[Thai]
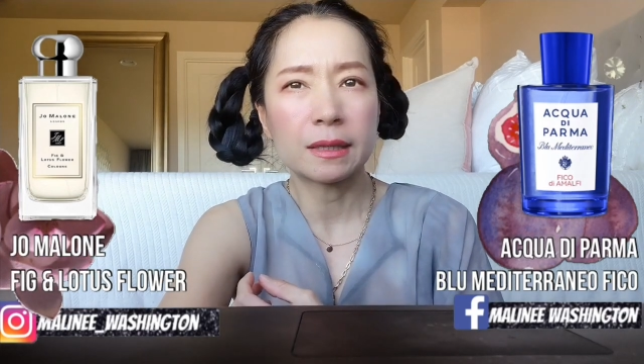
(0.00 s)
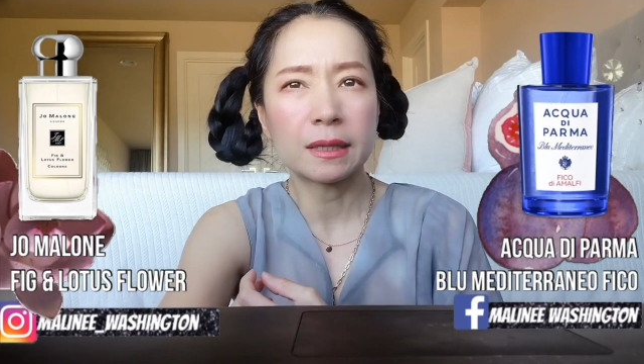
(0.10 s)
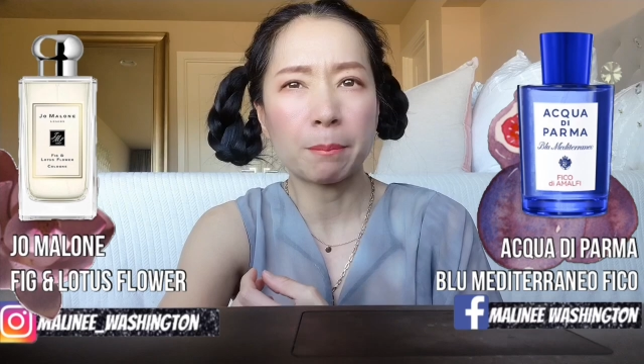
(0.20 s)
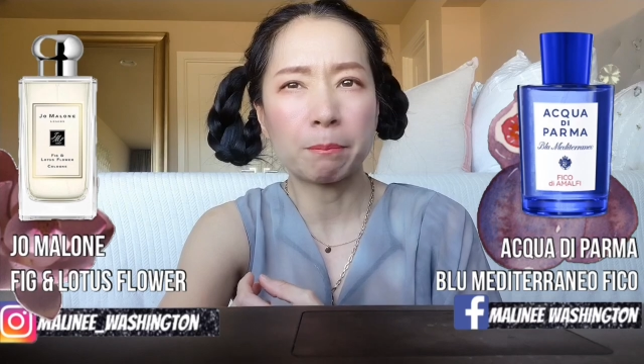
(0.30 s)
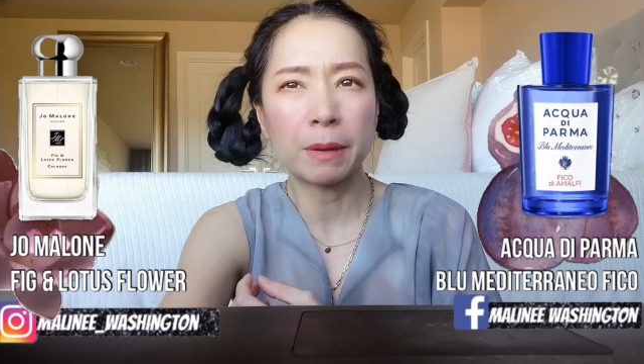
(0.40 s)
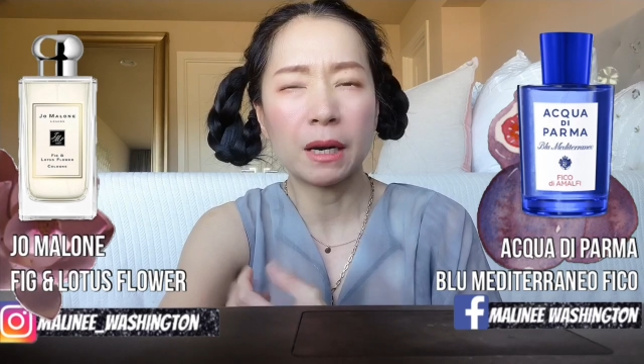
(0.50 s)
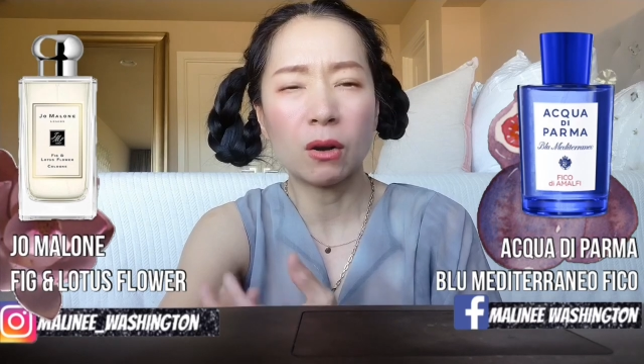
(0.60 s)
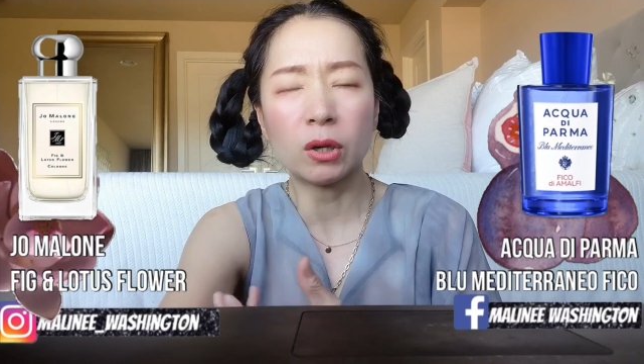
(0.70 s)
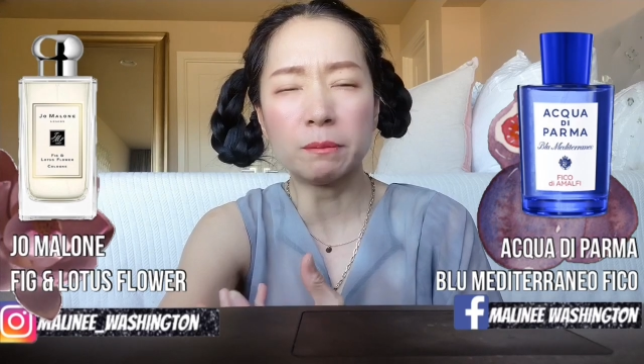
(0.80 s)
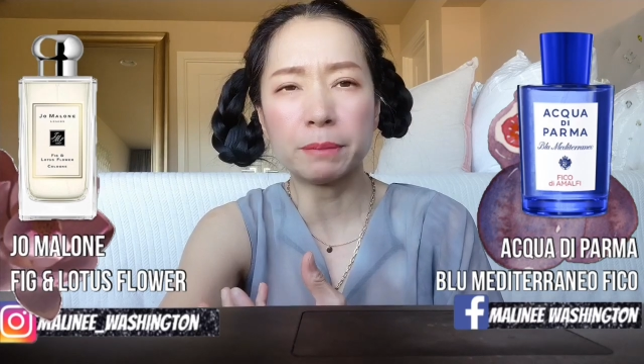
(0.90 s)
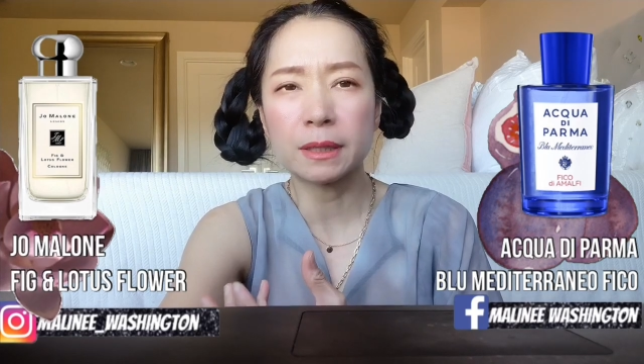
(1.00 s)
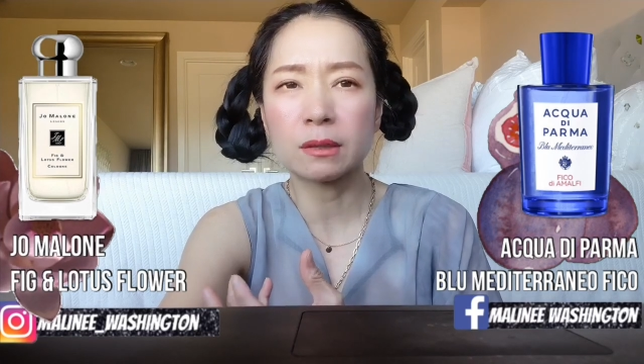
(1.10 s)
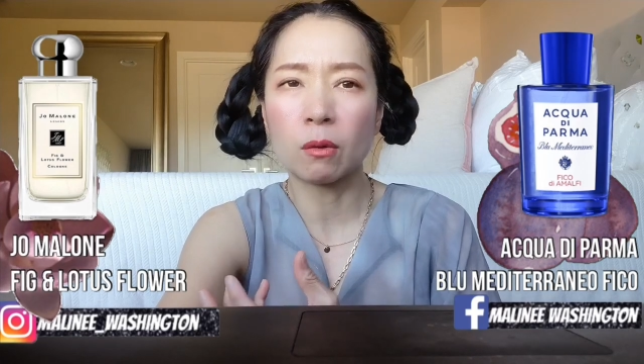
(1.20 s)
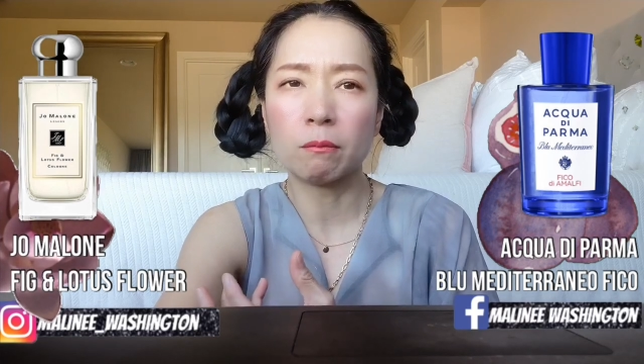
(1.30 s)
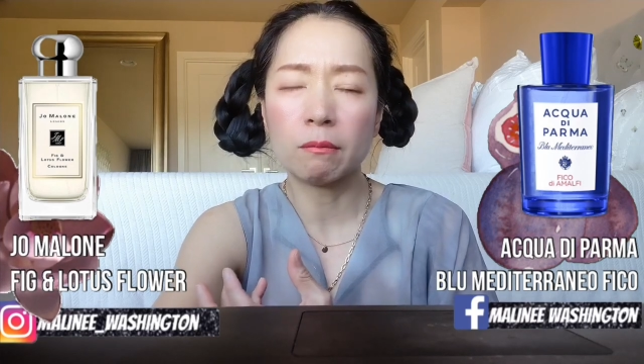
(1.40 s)
สับปะรดผส
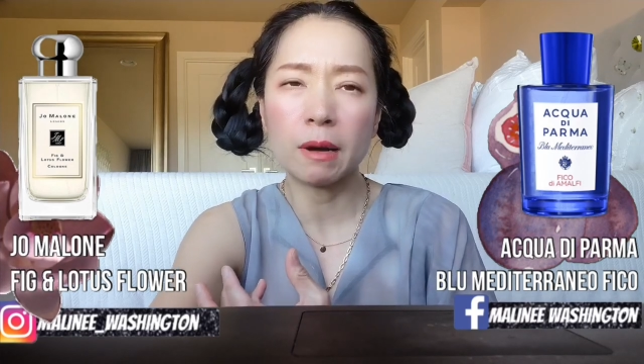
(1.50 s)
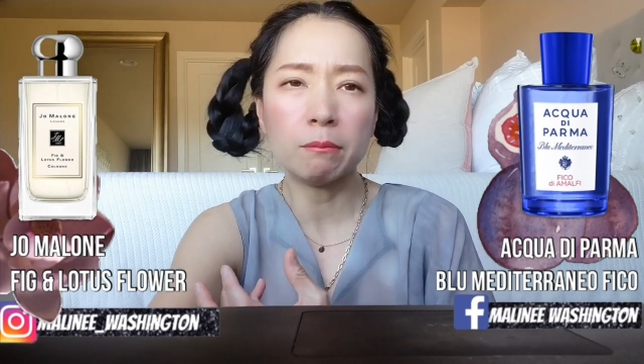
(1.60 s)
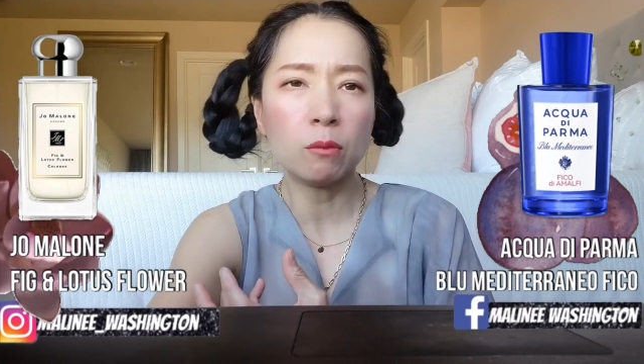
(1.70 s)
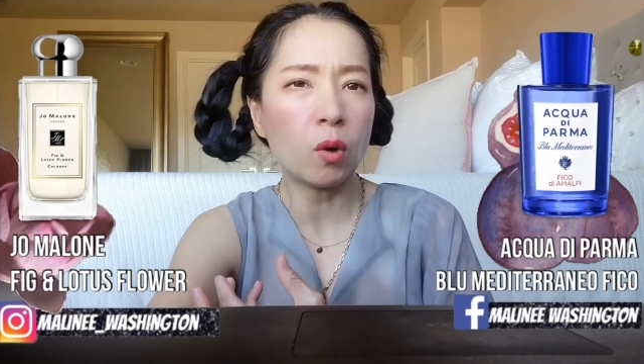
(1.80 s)
มมะม่วง